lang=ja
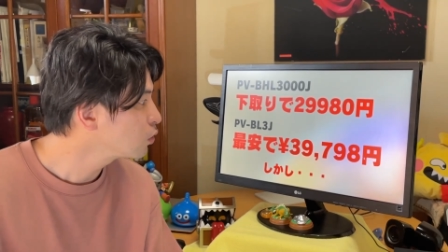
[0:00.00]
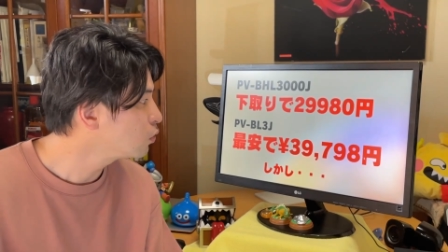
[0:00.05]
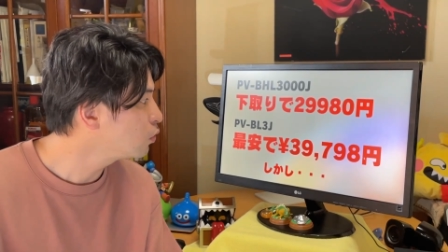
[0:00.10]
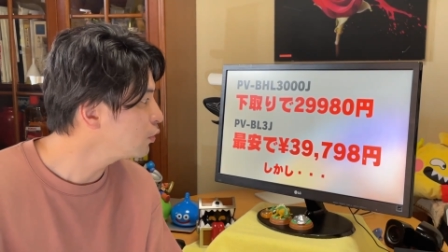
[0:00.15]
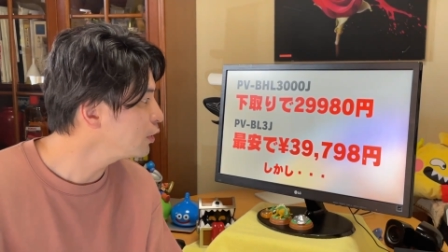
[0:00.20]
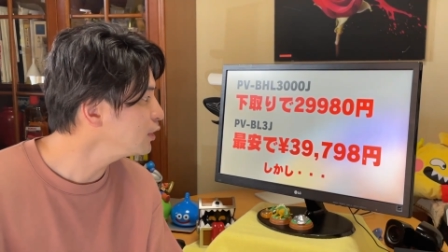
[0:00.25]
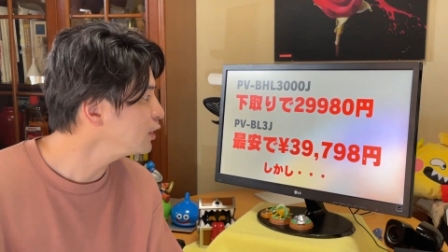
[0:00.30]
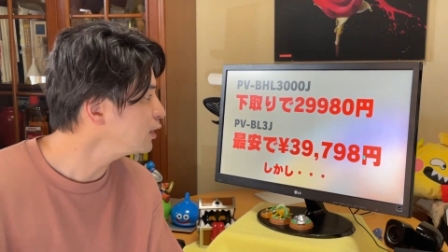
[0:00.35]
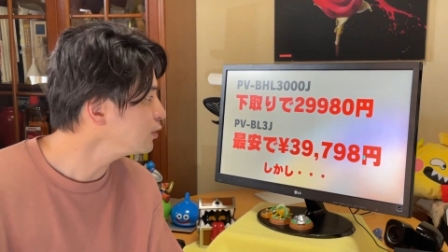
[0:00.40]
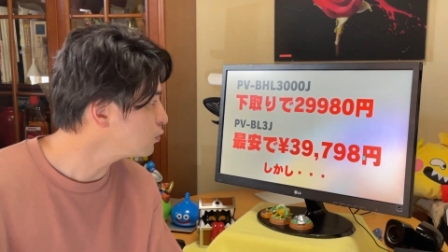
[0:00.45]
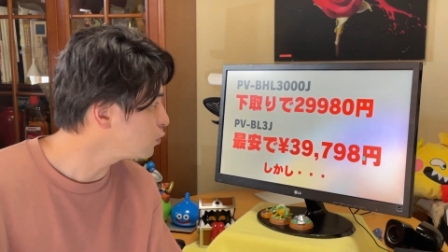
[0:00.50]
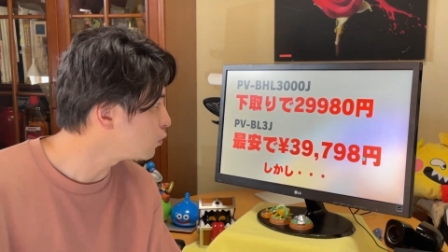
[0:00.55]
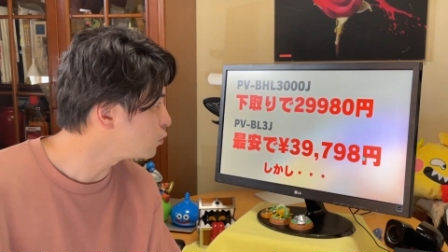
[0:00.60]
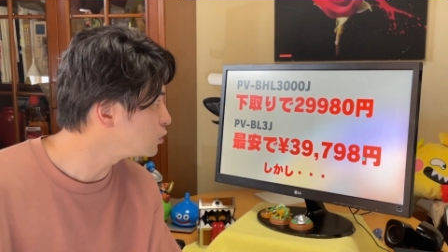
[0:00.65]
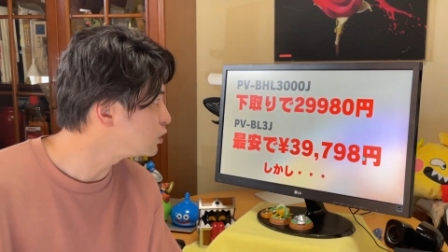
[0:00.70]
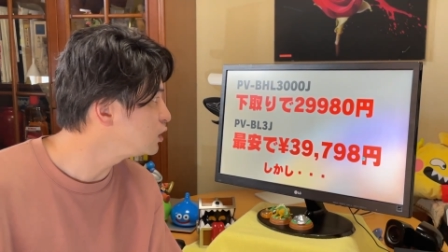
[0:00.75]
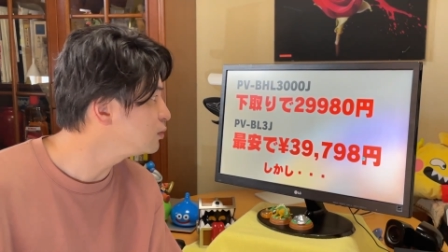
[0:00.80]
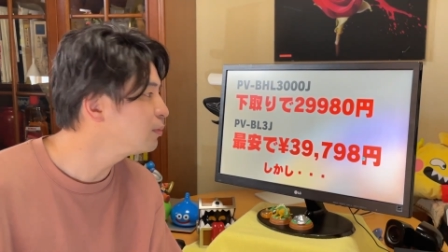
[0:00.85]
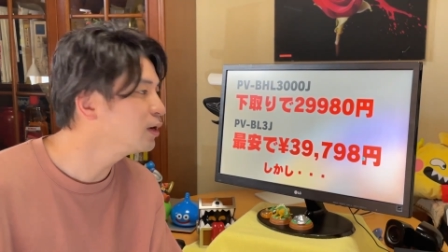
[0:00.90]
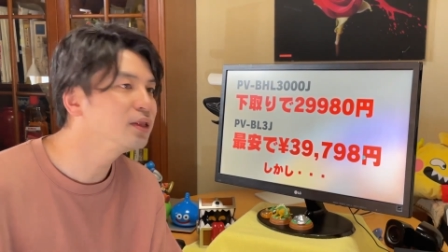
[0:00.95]
これだと
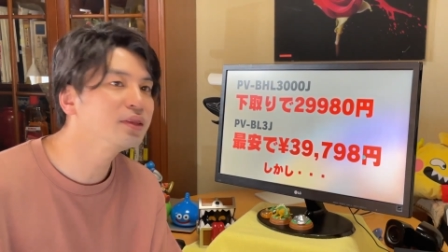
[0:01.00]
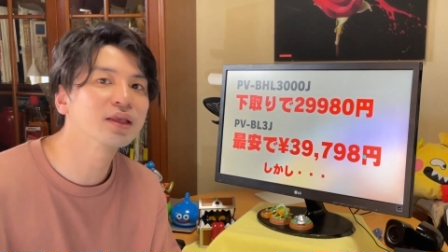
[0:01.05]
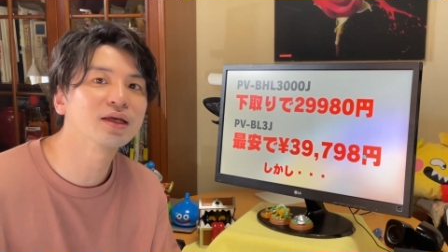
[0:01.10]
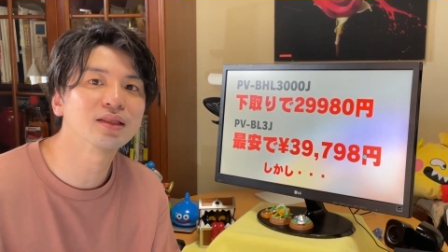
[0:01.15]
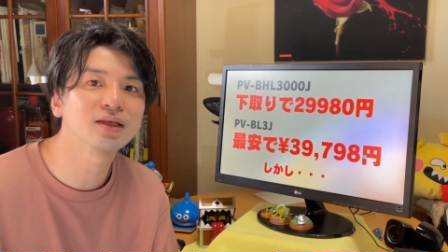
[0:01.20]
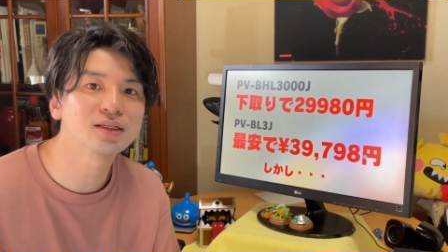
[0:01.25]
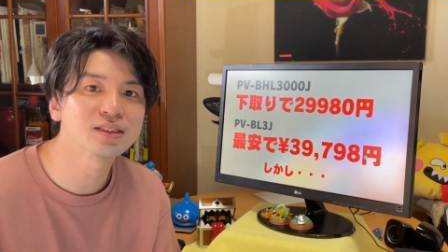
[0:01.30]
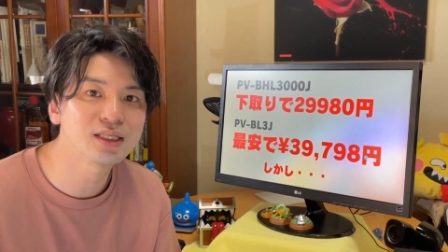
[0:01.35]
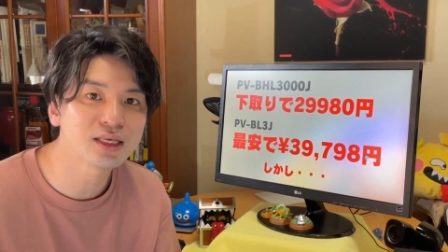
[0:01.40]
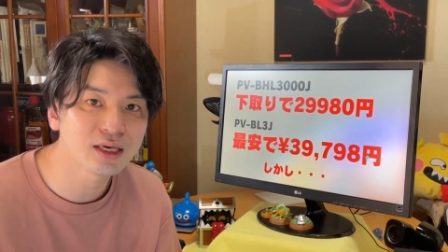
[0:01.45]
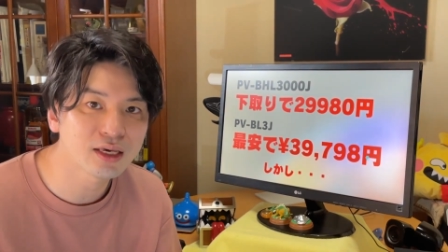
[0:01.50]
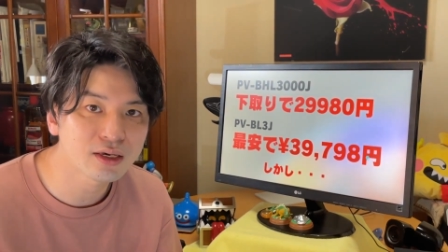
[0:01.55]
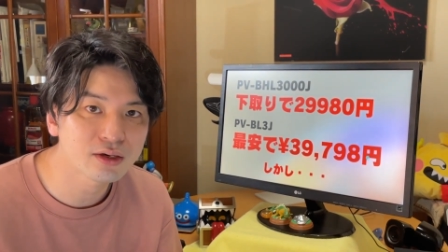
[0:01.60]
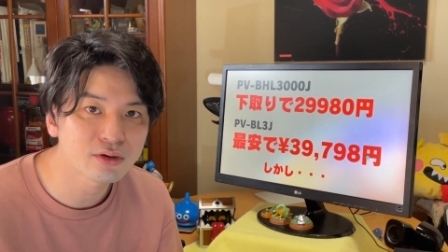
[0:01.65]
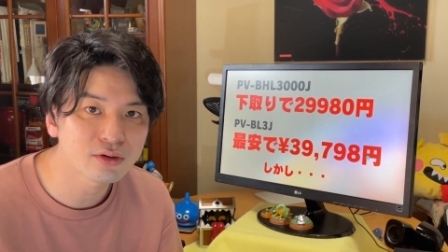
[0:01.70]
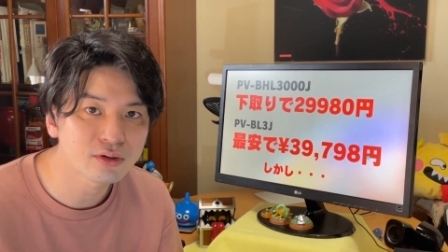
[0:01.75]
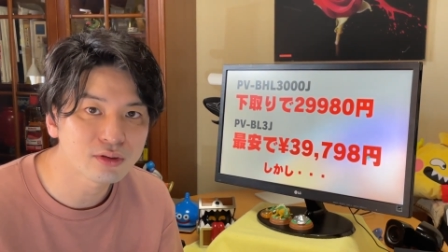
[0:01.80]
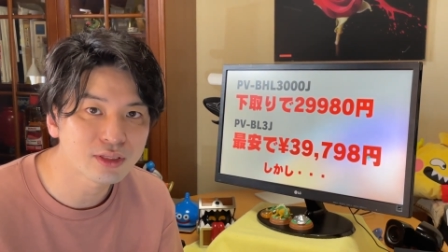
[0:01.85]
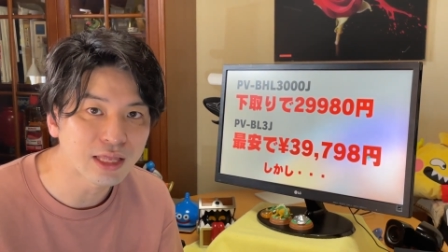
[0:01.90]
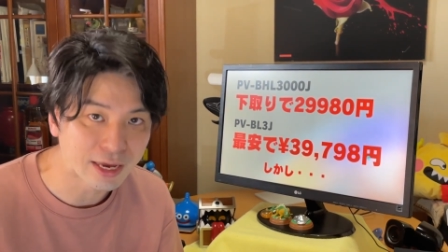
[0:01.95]
にまんななせんえん
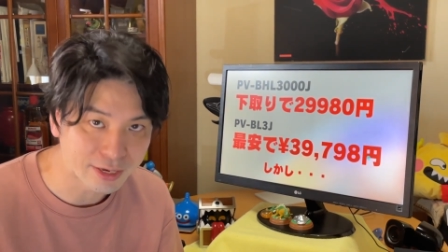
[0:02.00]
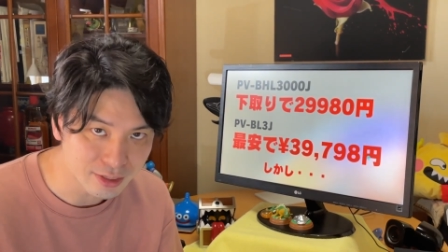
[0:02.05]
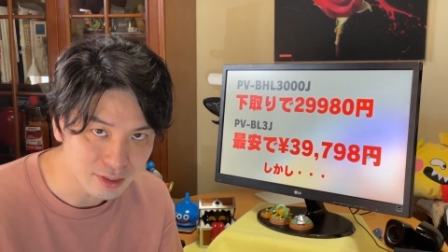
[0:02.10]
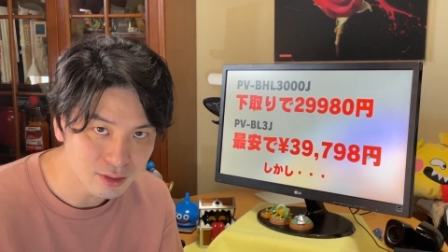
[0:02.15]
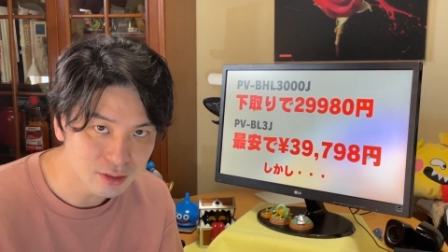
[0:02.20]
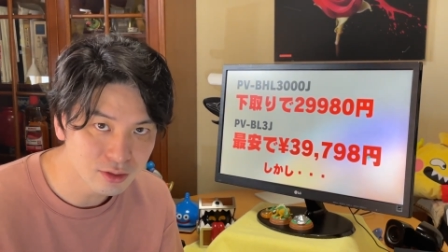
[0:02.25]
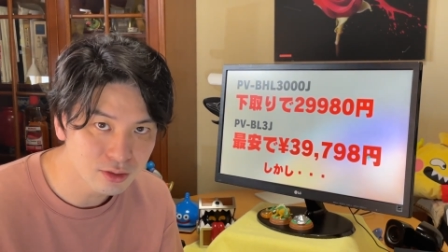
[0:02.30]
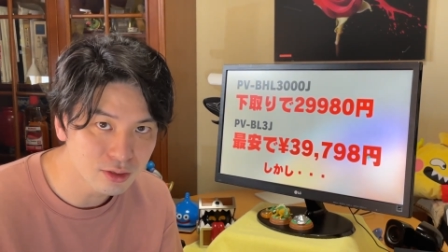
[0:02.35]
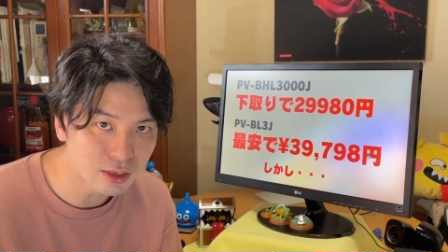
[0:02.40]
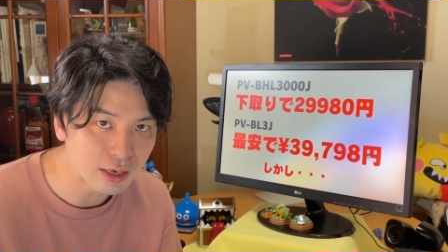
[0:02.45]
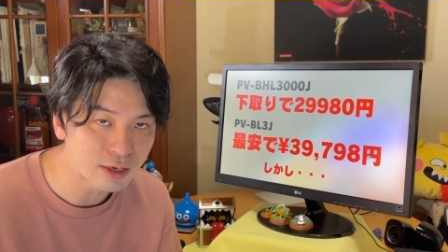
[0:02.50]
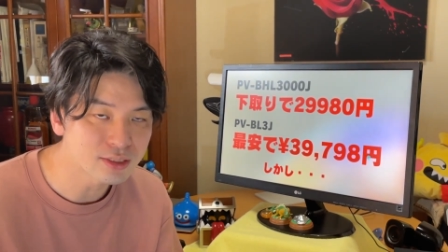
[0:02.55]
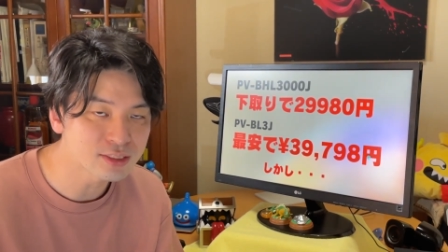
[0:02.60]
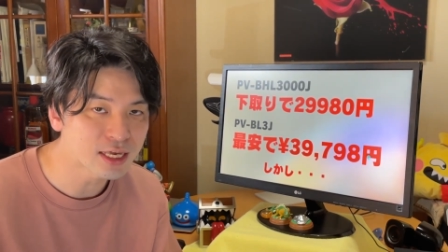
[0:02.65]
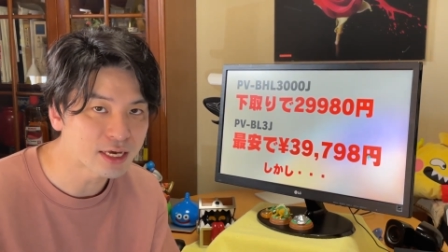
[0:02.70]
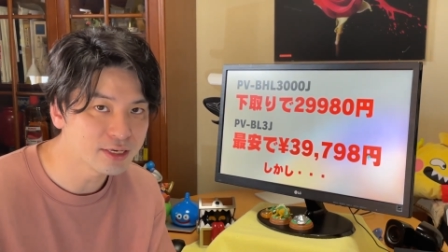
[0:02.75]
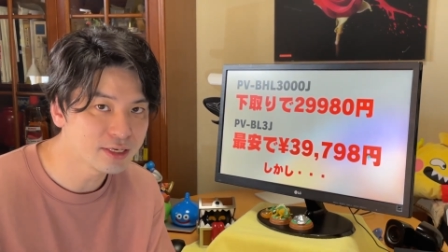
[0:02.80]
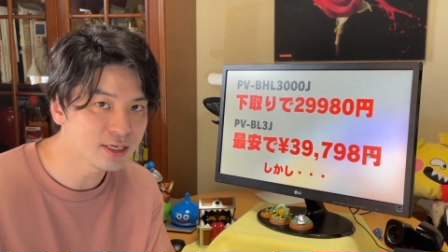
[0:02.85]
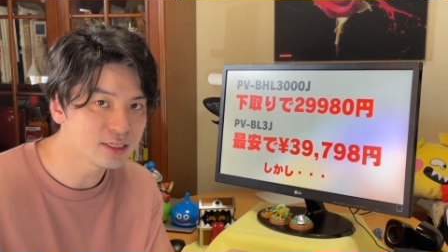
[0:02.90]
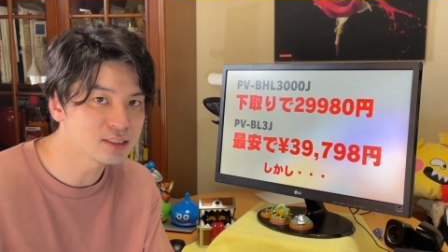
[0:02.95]
台で
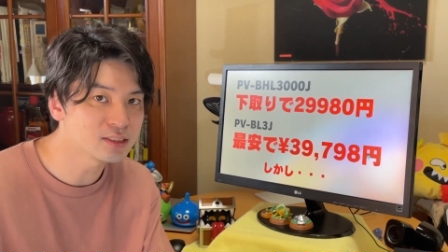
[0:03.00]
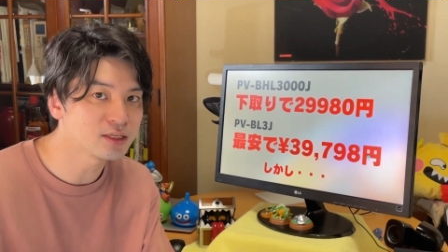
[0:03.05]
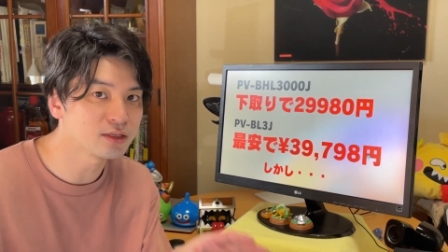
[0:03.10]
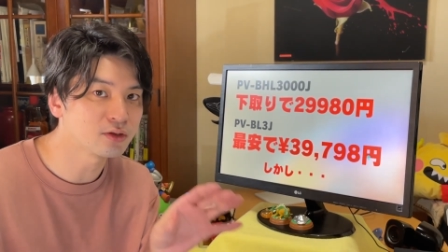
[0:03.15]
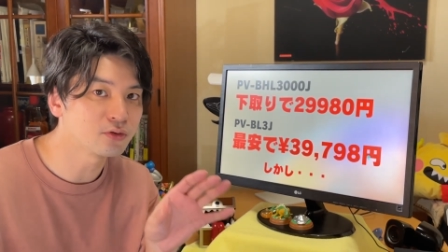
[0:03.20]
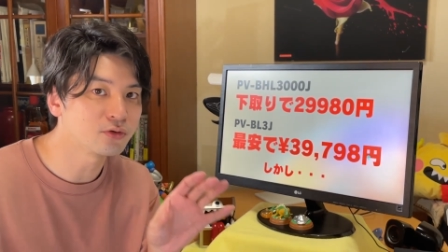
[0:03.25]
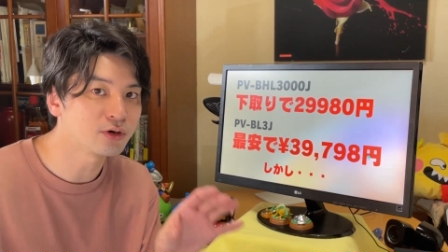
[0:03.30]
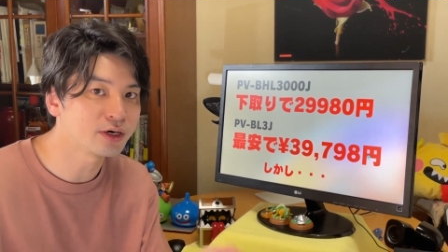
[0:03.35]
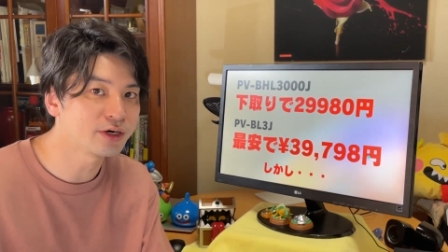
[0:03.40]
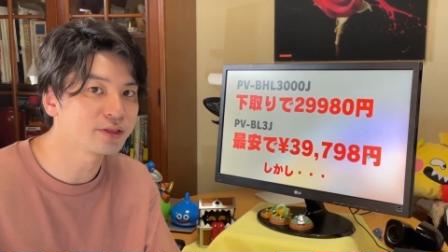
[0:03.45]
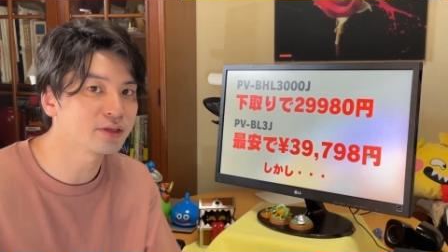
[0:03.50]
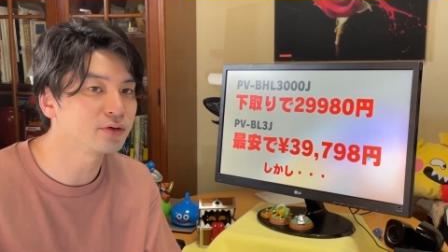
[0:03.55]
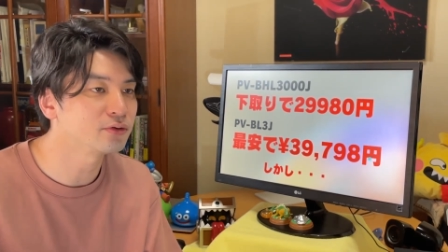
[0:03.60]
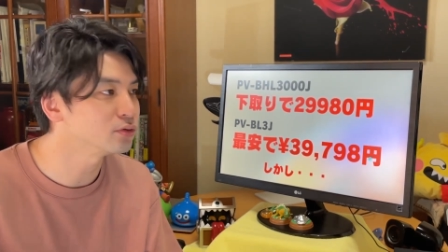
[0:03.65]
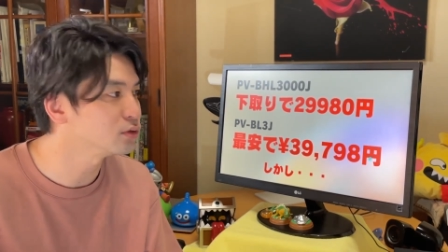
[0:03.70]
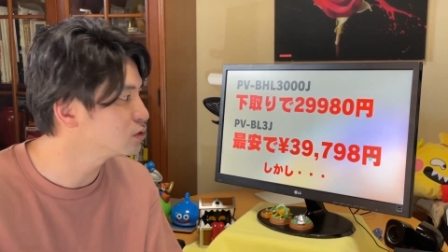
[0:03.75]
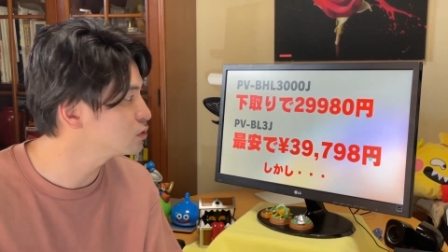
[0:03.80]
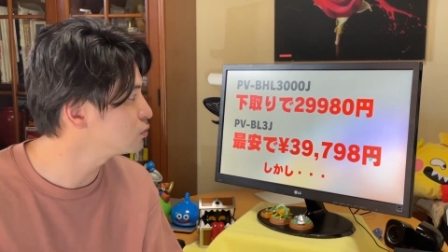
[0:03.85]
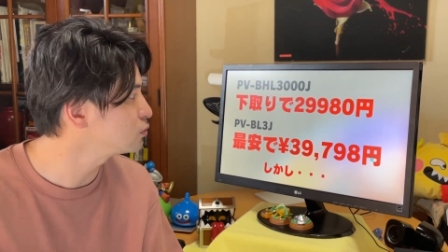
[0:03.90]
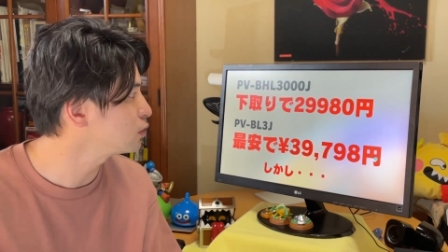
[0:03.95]
最安値で売られてるん
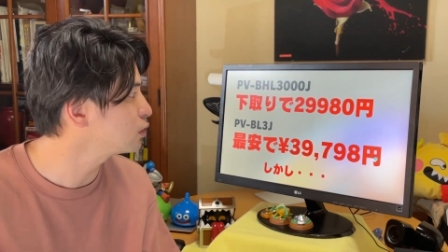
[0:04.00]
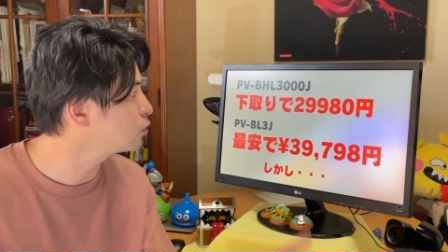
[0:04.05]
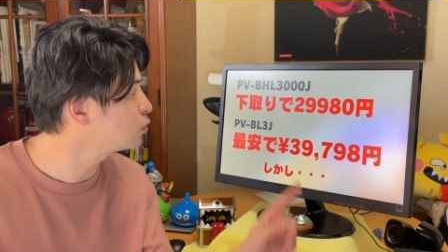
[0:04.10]
ですよね。